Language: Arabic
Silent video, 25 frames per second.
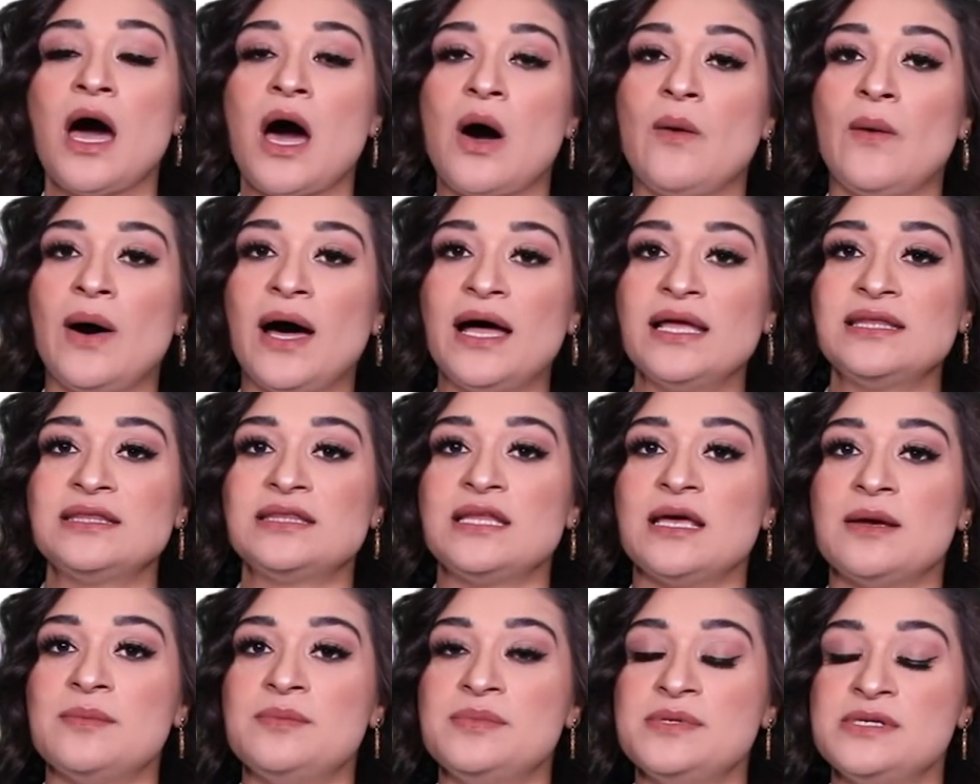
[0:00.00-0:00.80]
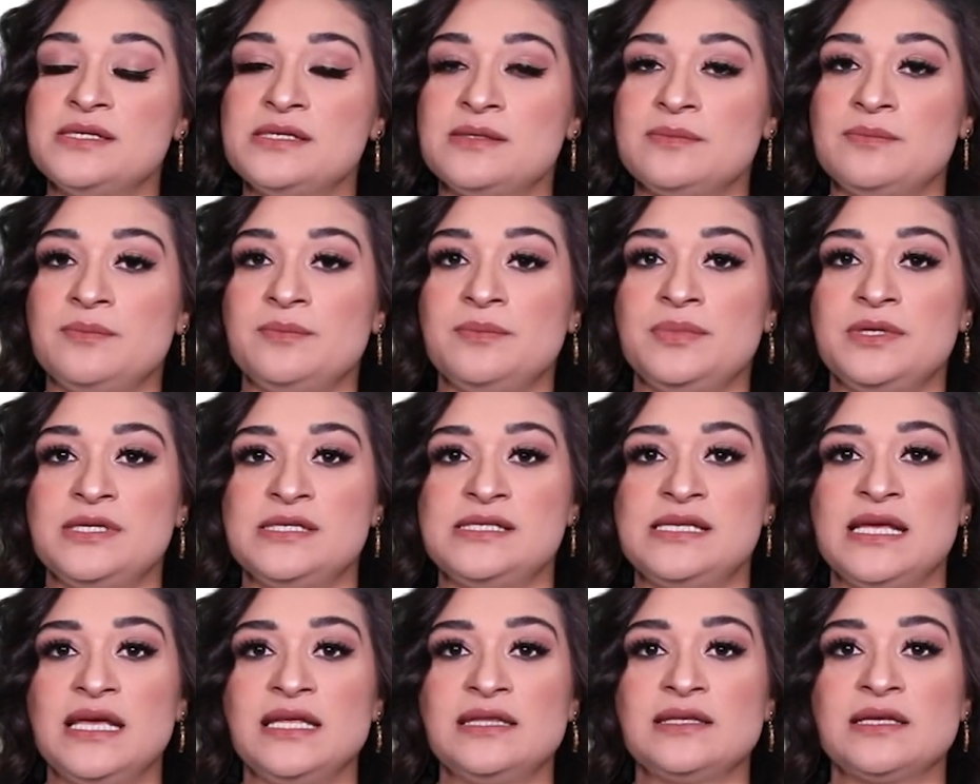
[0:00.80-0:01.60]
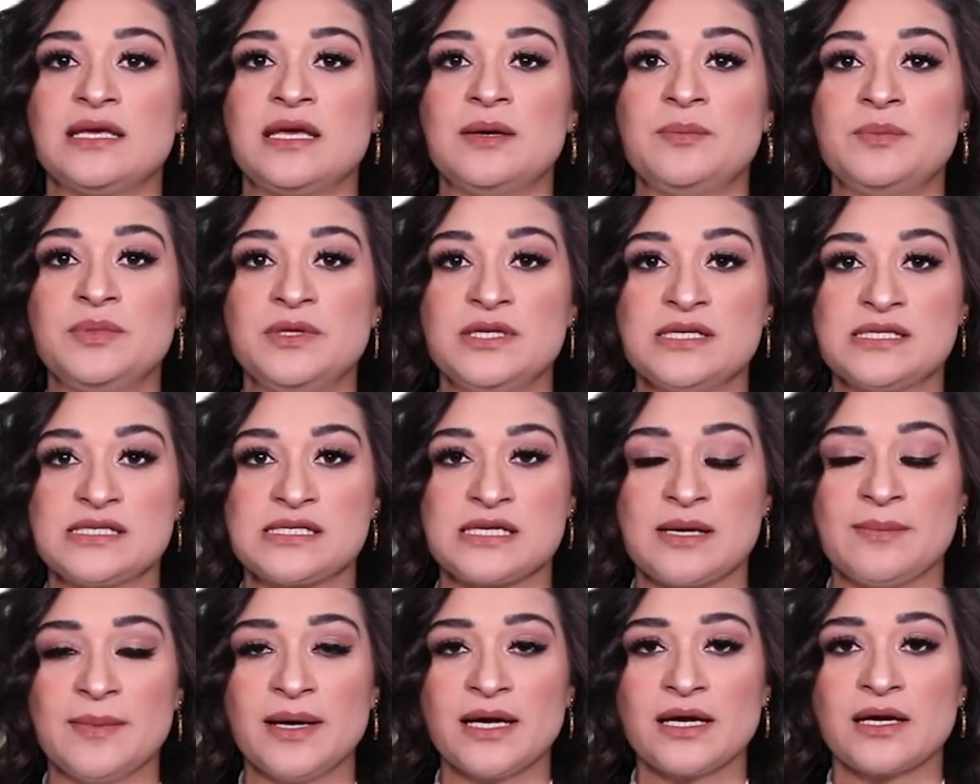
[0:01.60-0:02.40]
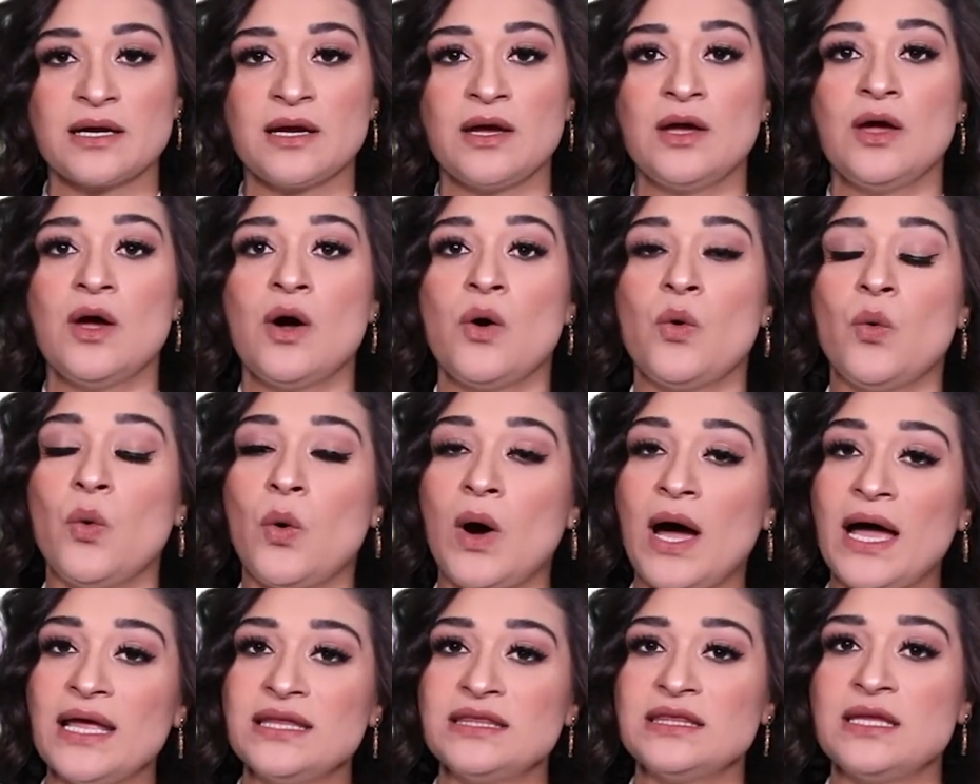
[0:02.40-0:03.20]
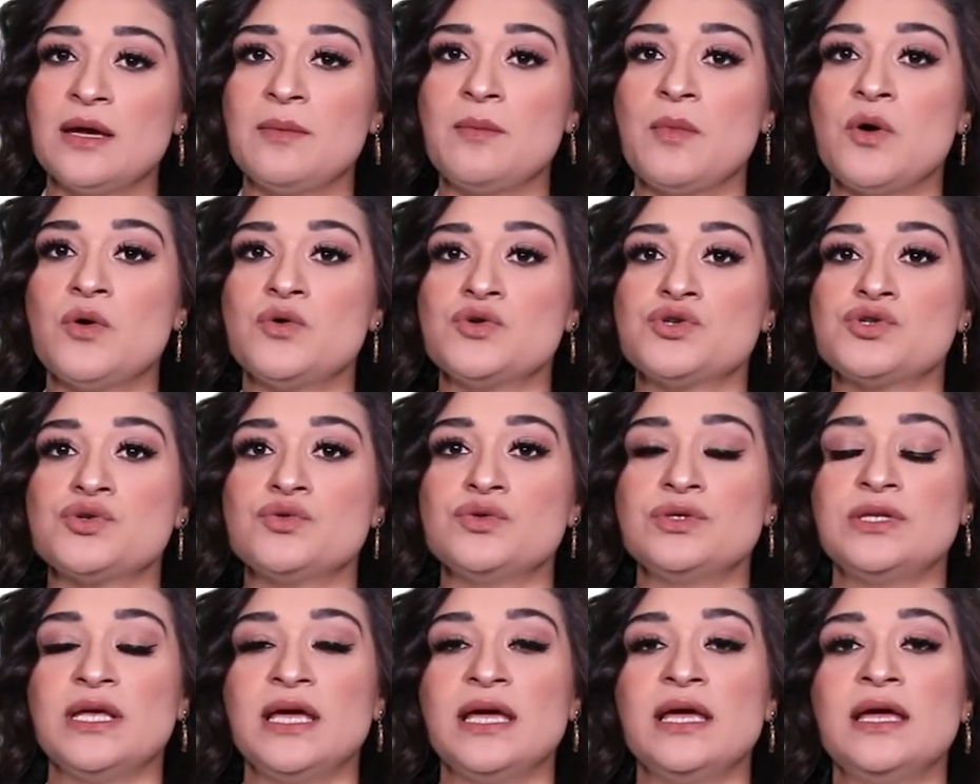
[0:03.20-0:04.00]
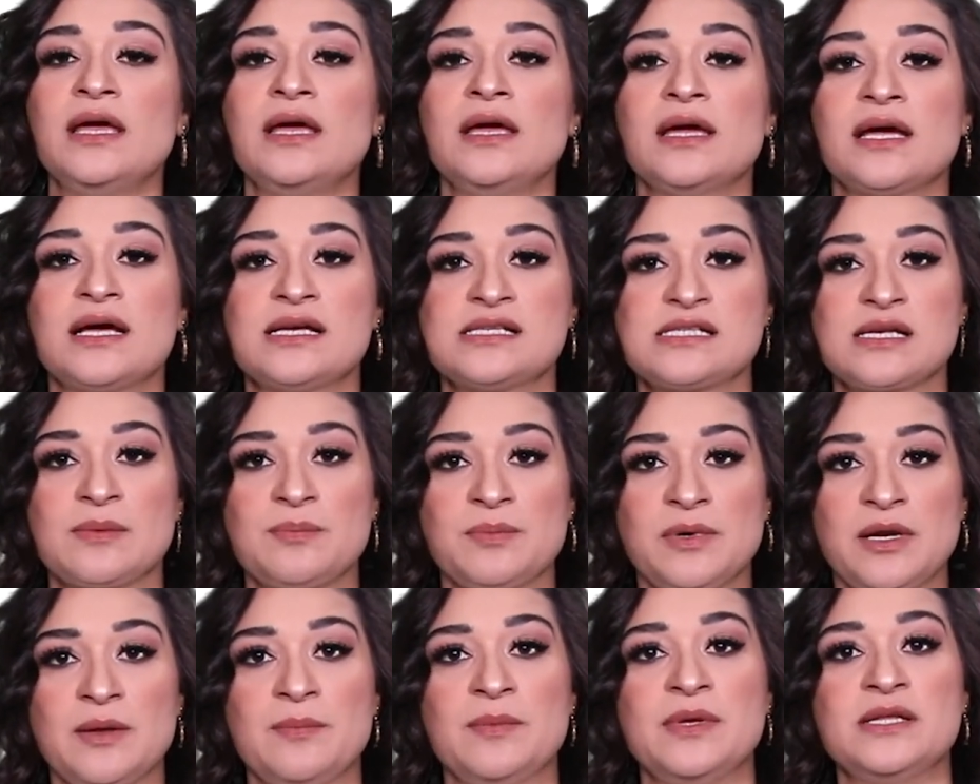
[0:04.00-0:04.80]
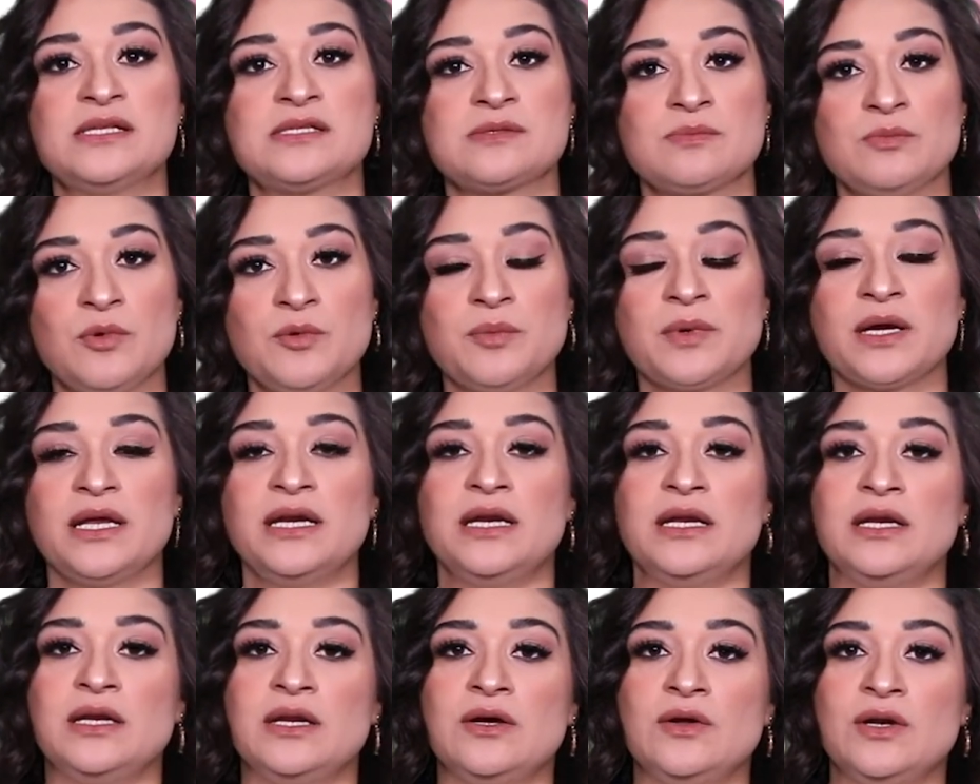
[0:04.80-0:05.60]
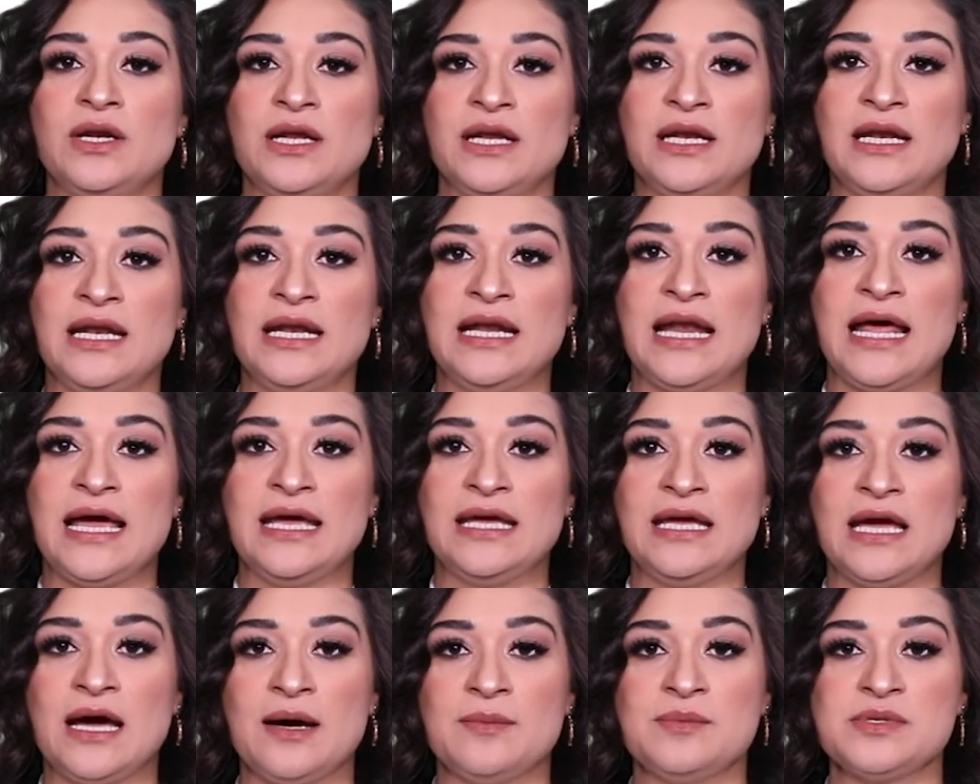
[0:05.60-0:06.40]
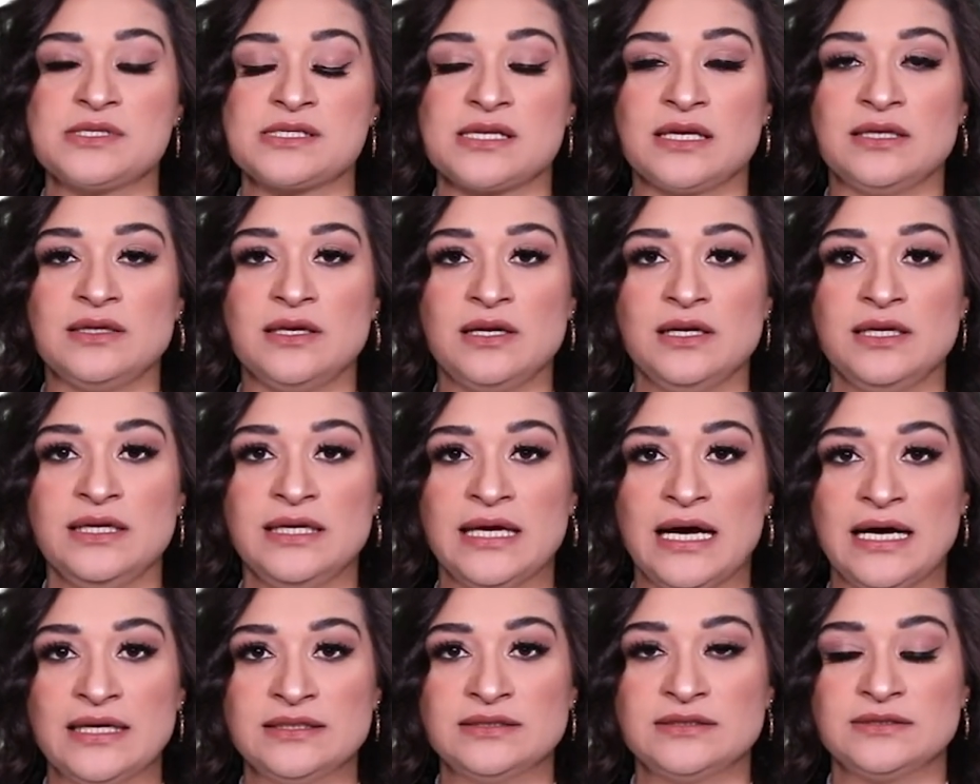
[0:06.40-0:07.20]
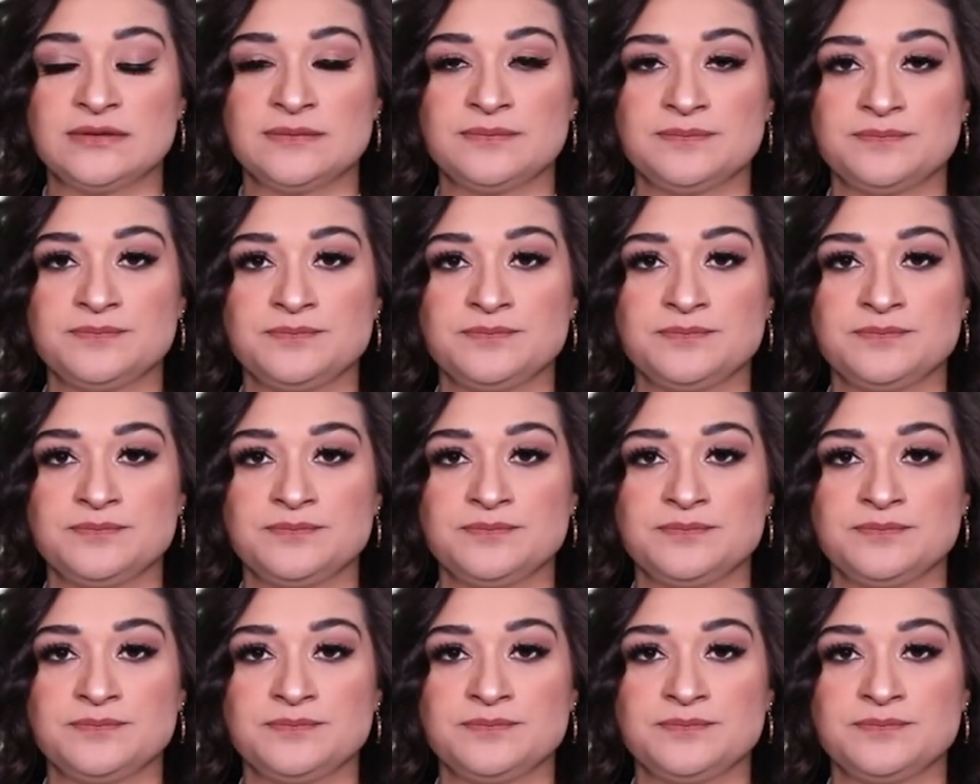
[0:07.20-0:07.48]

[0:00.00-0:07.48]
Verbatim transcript: أو حتى بزيت كبد السمك وحتى موجودة كسبلمنتس ممكن إن نحن نلاقيها بالصيدليات